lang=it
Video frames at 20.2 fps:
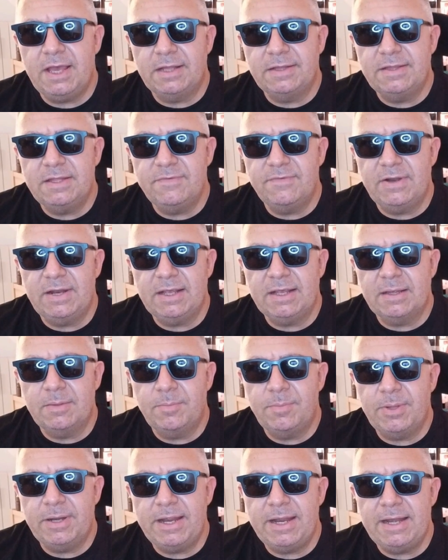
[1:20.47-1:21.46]
attiva la
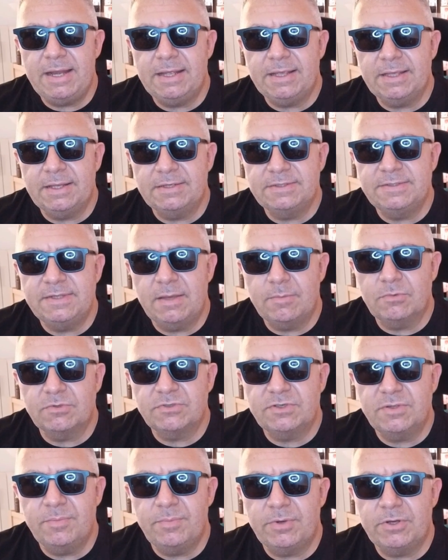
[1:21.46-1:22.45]
campanella che restiamo
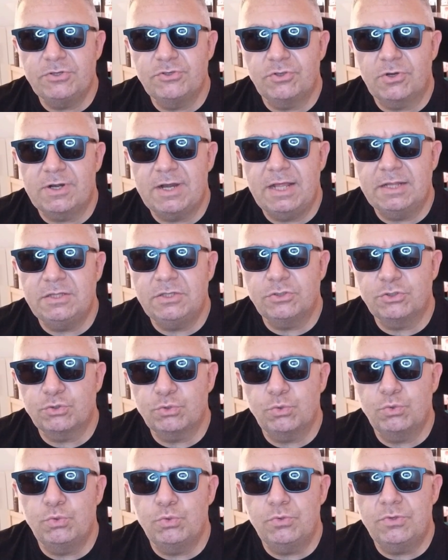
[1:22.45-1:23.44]
sempre aggiornati
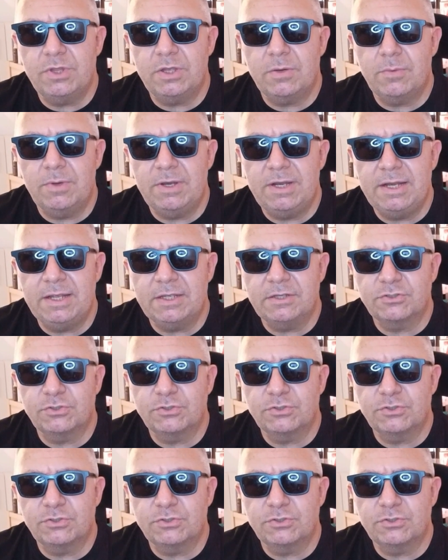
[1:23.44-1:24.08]
su tutte quelle che